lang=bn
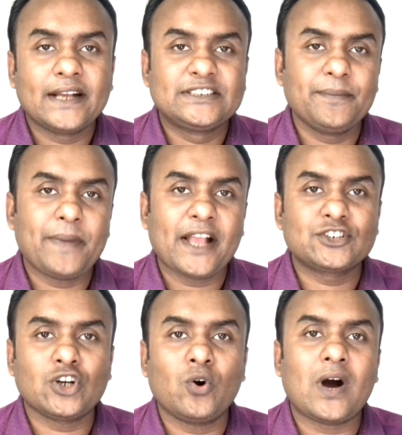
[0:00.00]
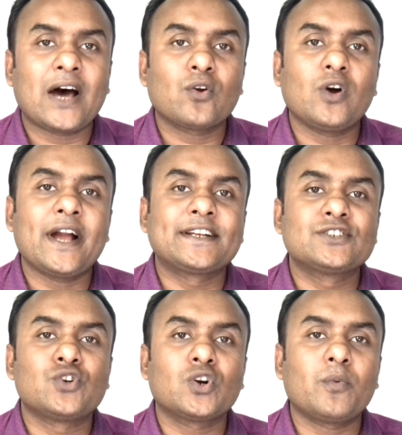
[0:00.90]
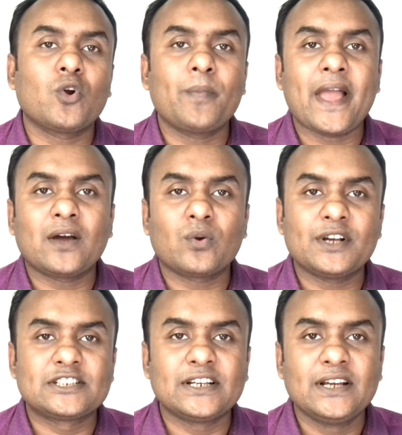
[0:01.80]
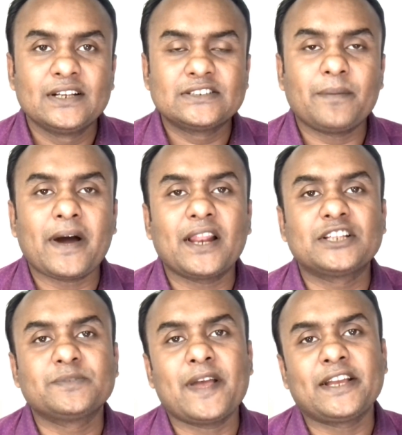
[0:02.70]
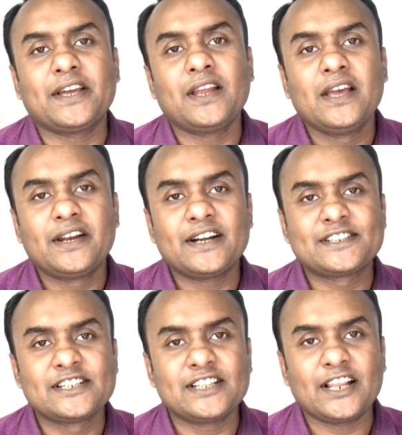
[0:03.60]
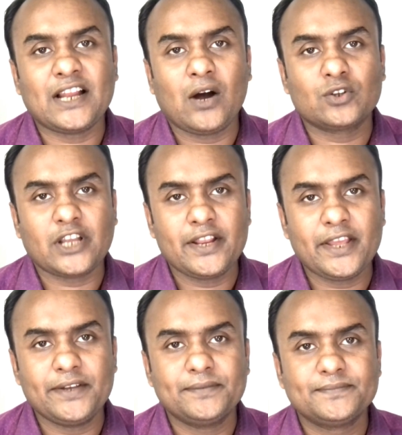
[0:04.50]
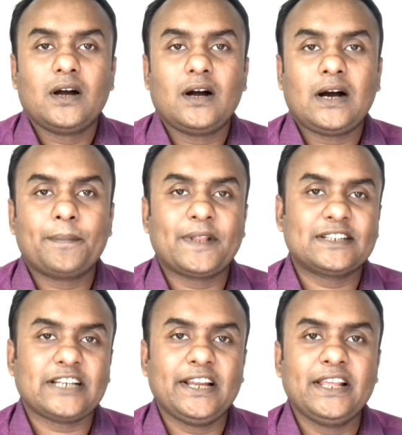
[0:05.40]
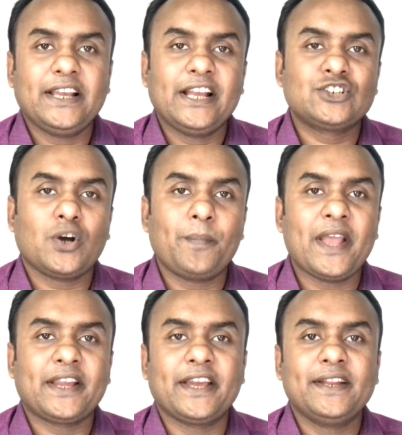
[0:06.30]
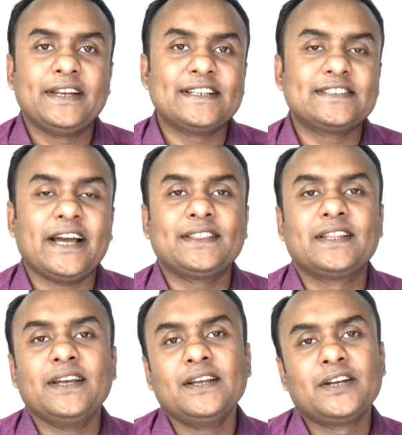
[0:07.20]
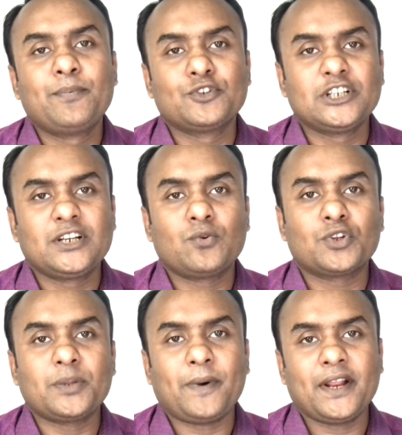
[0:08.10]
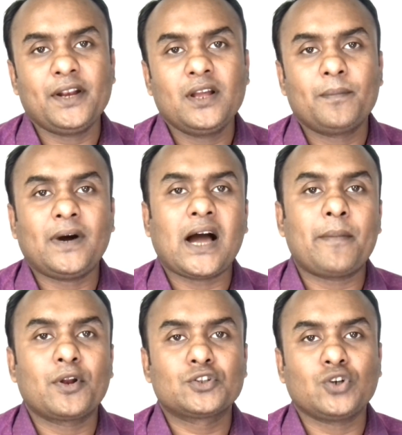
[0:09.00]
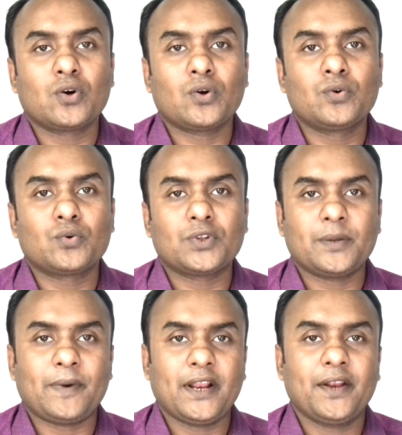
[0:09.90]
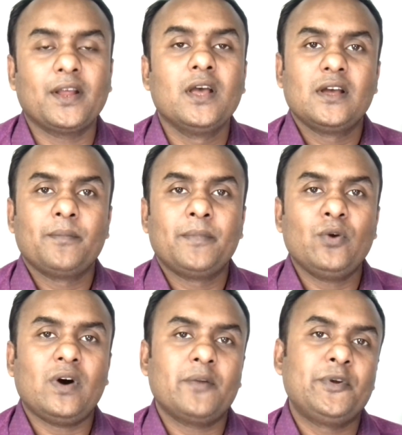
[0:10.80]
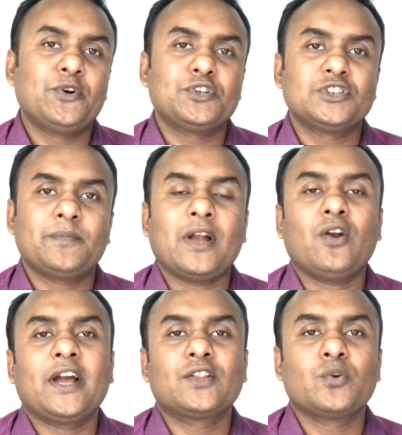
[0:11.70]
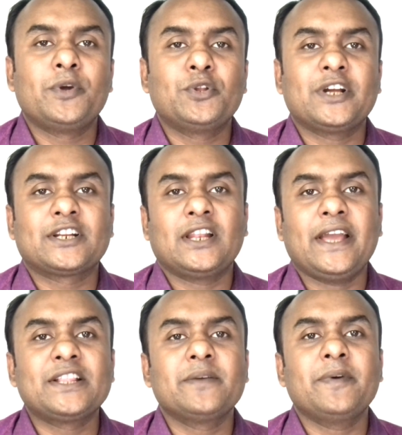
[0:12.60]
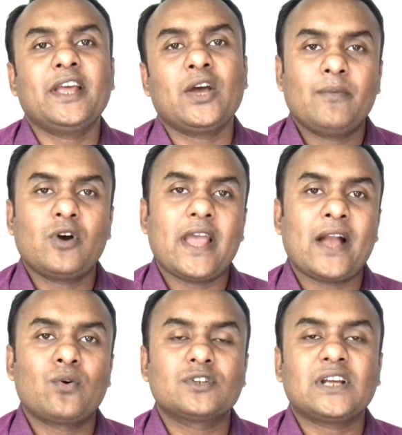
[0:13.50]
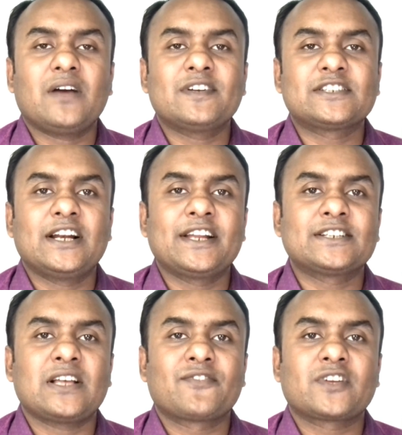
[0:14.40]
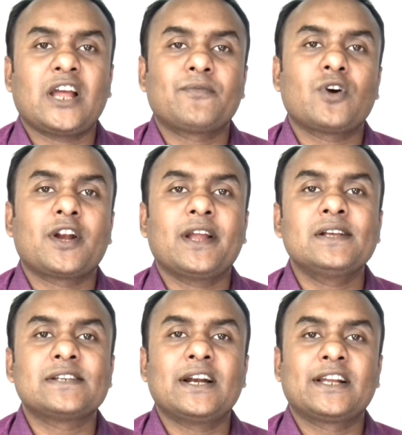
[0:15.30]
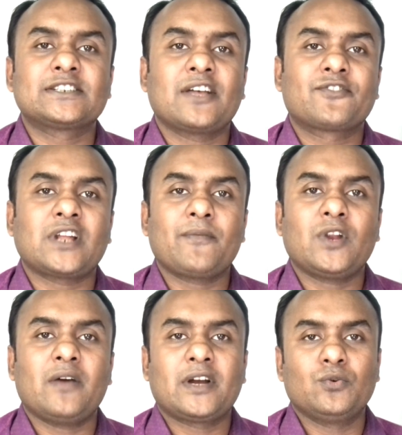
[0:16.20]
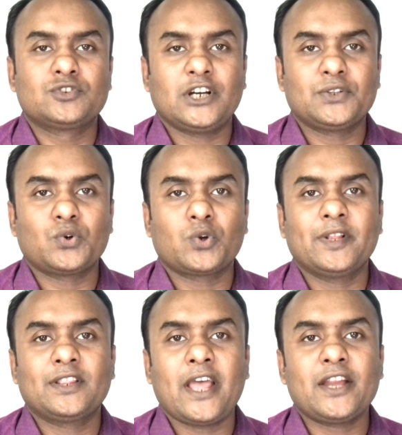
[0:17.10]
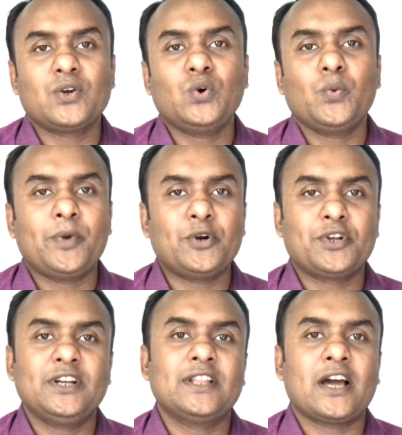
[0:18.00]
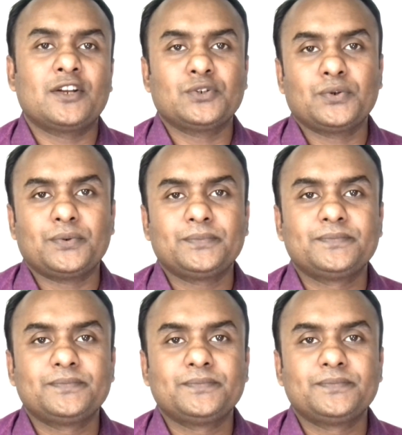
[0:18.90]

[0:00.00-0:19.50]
এক্সিম ব্যাংক সহ আরও কয়েকটি ছোট বড় ব্যাংক রয়েছে যা বাংলাদেশ ব্যাংকের রেড সিগন্যালের আওতায় নেই আপনারা চাইলে এসব ব্যাংকে নিজ দায়িত্বে ডিপোজিট করতে পারেন বা আমানত সংরক্ষণ করতে পারেন ভিউয়ার ভিডিওটি যদি ভালো লাগে তো ভিডিওতে একটি লাইক দিবেন এবং এখনও যারা আমার চ্যানেলটিকে সাবস্ক্রাইব করেন নাই চ্যানেলটিকে সাবস্ক্রাইব করে আমাকে উৎসাহিত করবেন থ্যাংক ইউ ভিডিওটি দেখার জন্য